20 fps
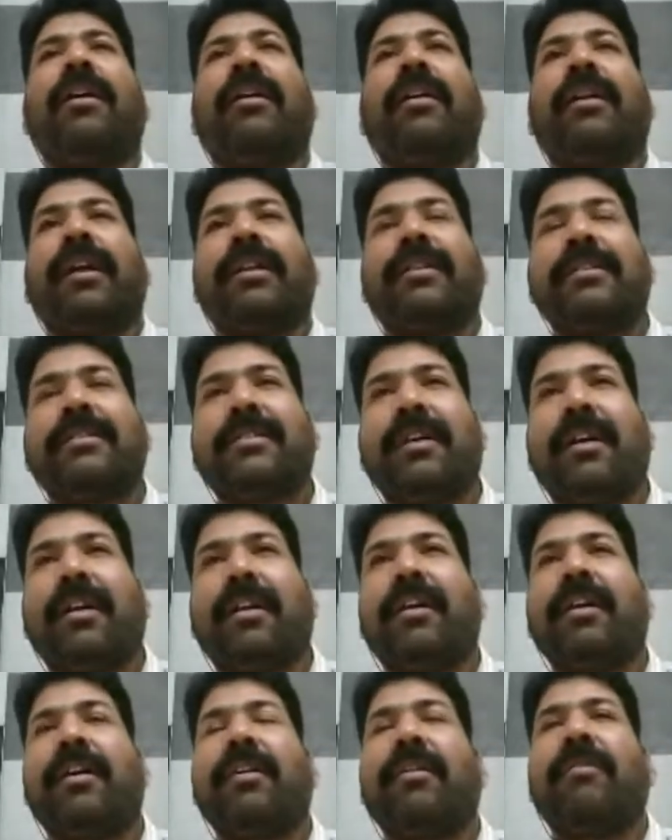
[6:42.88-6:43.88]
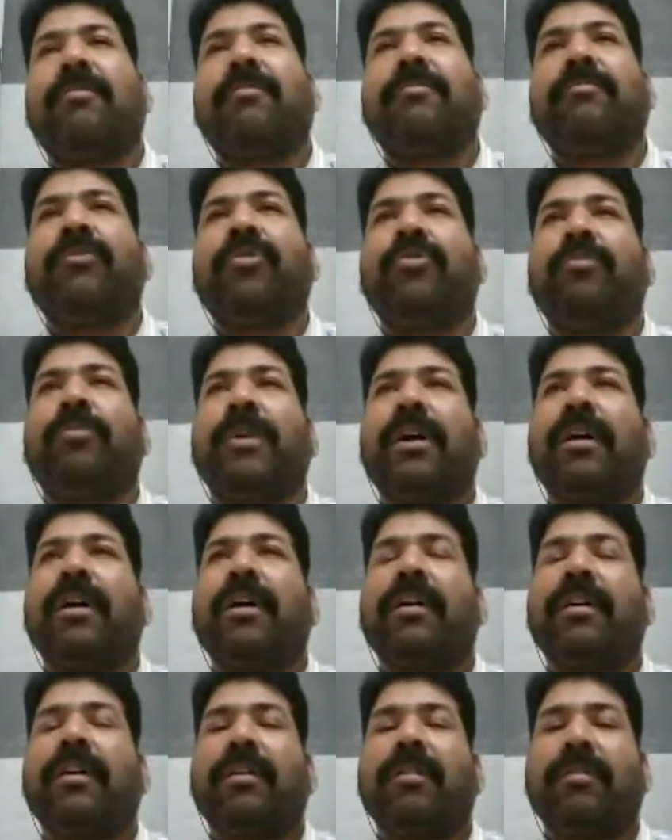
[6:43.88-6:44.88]
राजस्थान का
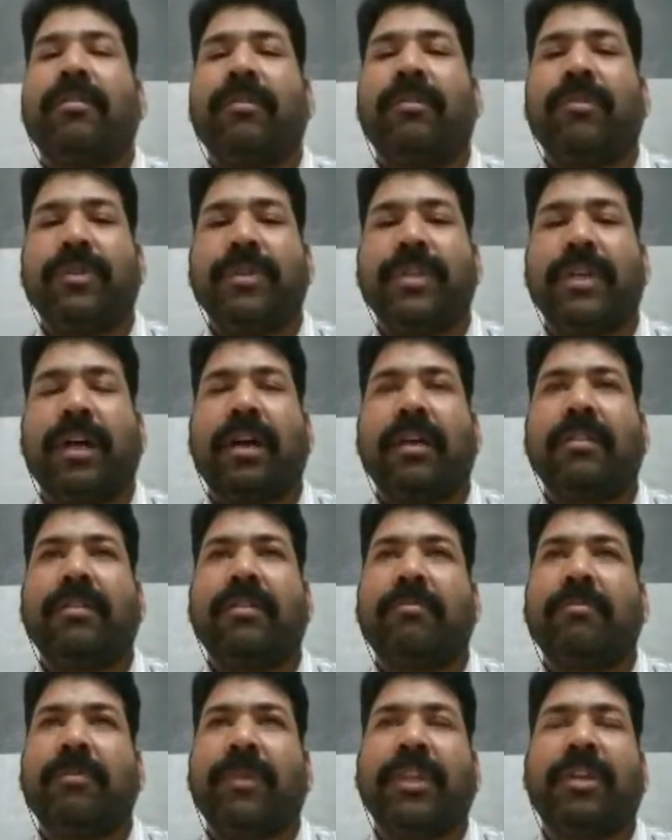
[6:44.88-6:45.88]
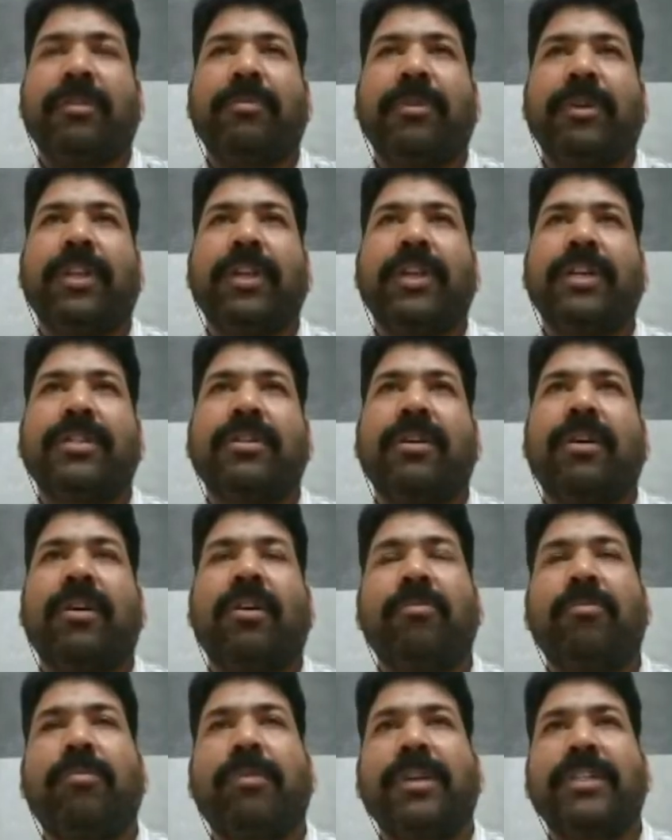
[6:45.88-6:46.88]
भूभाग गुजरात मध्य प्रदेश
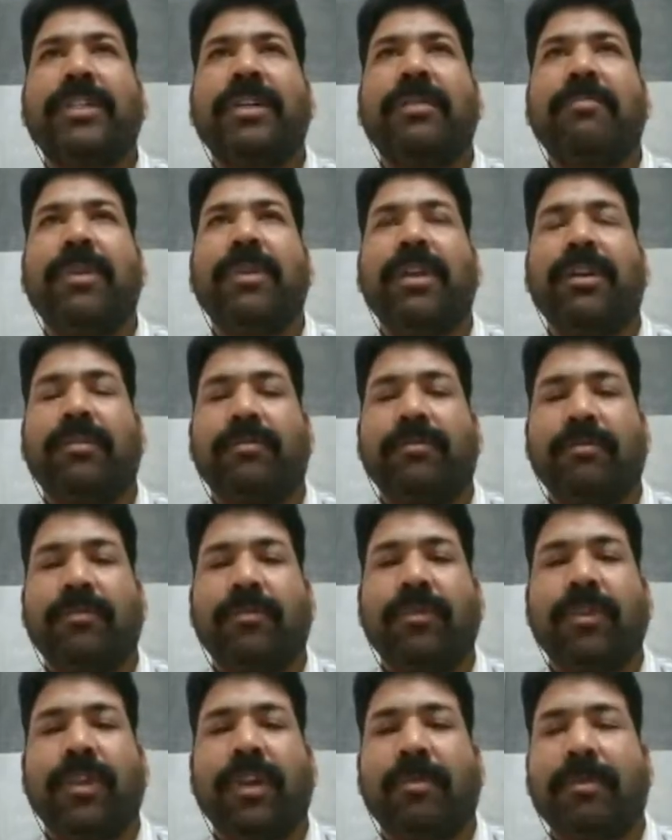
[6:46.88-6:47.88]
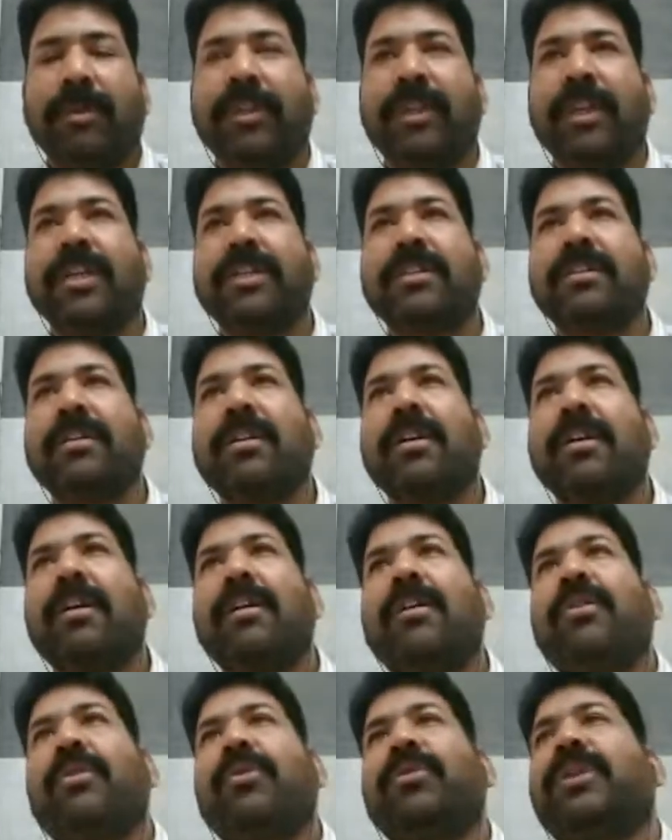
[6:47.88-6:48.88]
और पश्चिमी उत्तर प्रदेश
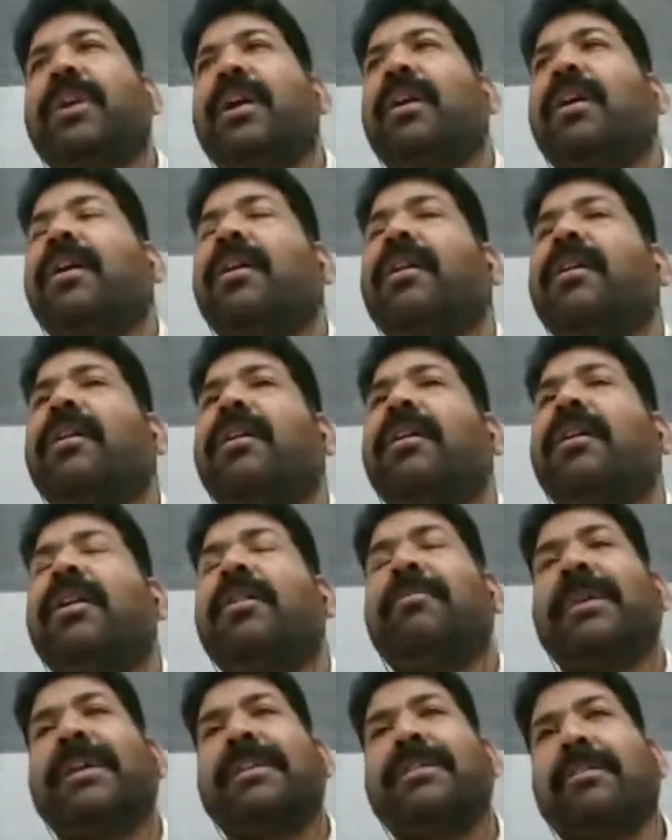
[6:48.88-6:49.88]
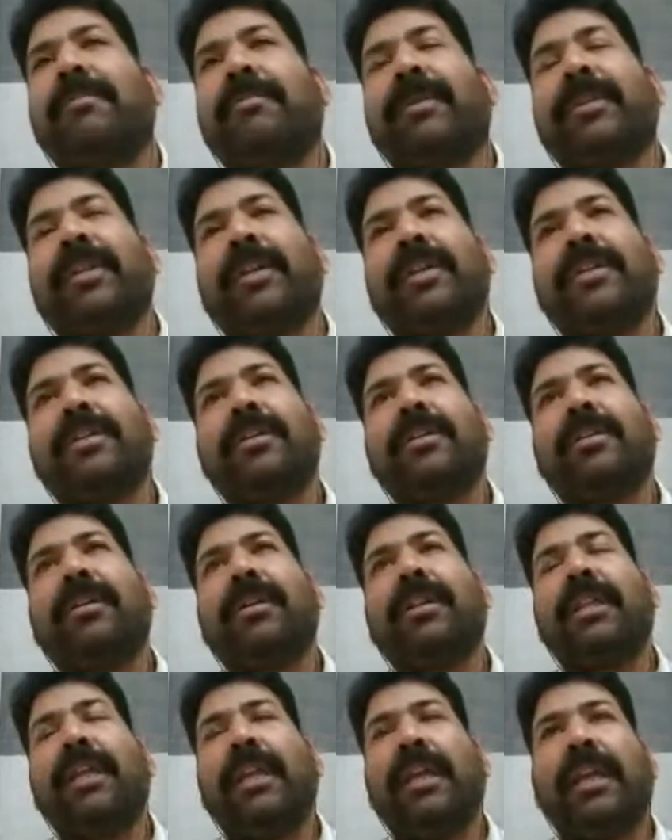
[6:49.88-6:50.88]
उत्तराखंड हिमाचल प्रदेश
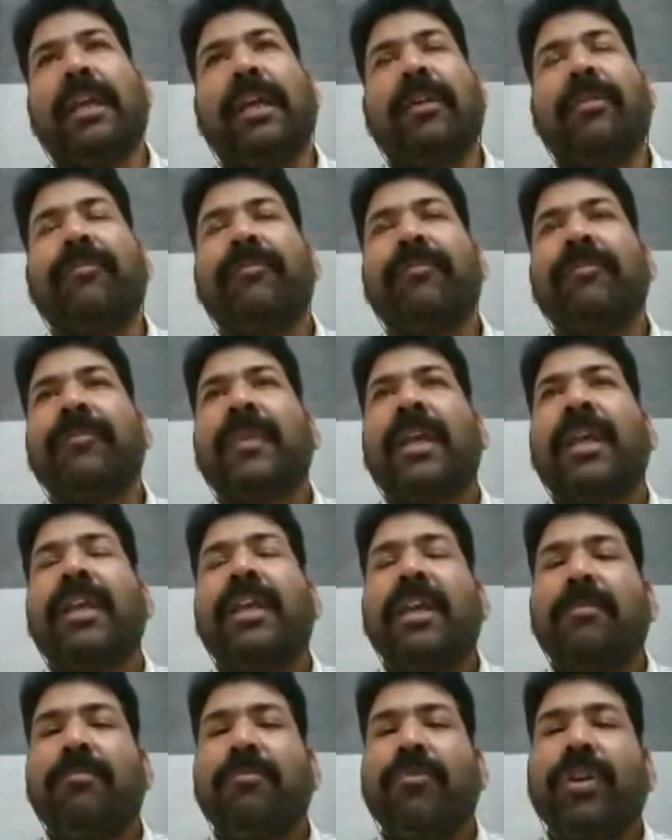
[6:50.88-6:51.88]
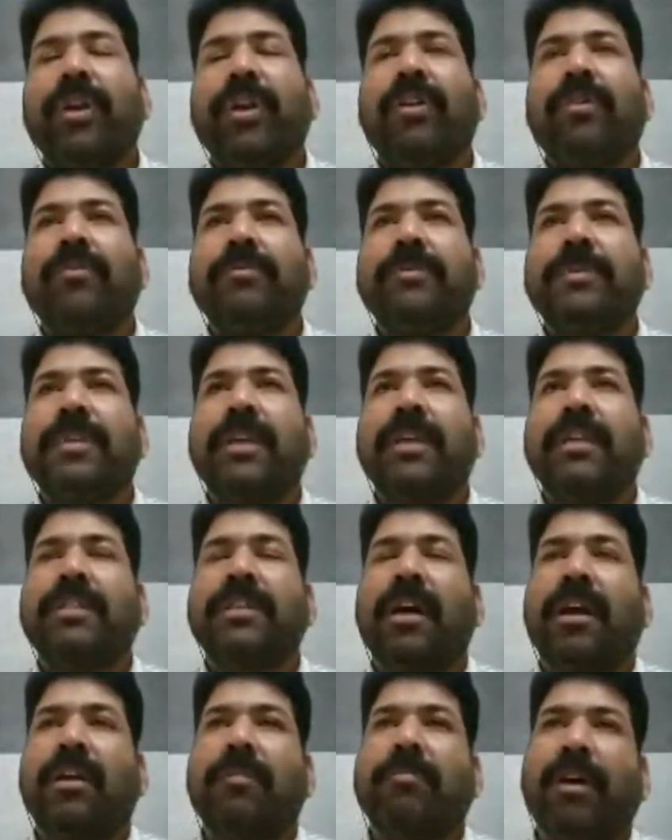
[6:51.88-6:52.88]
दिल्ली ये मुख्य रूप से
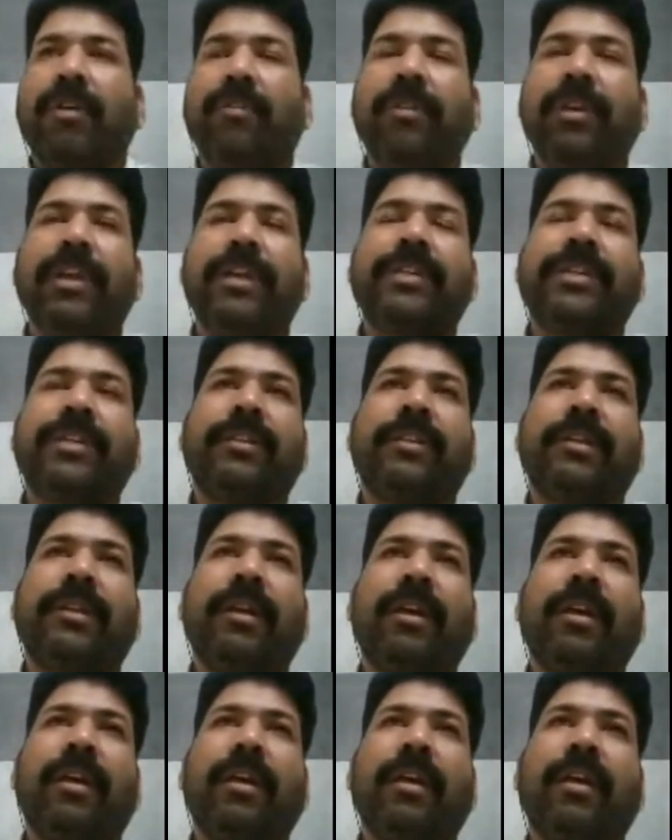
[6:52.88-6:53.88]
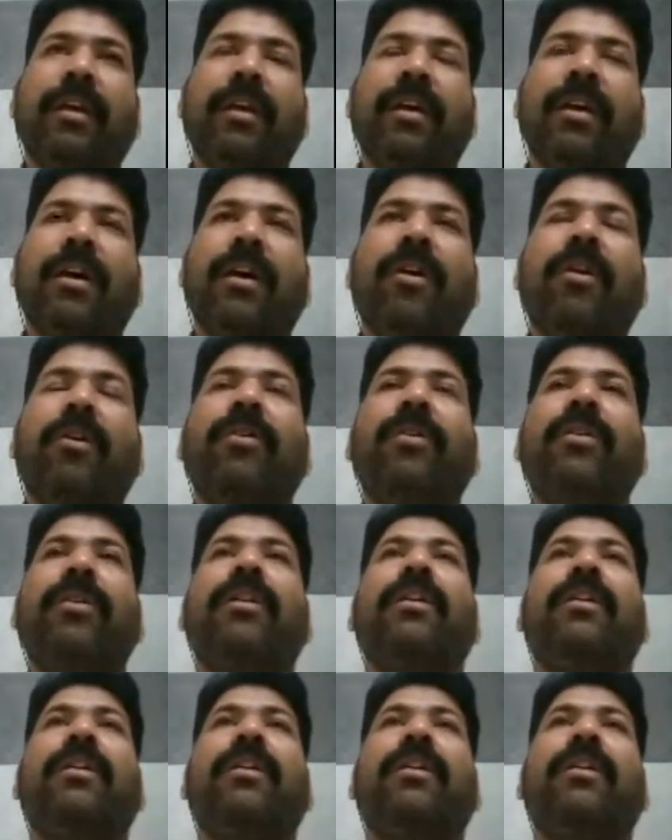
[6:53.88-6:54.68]
जाट बाहुल्य क्षेत्र है और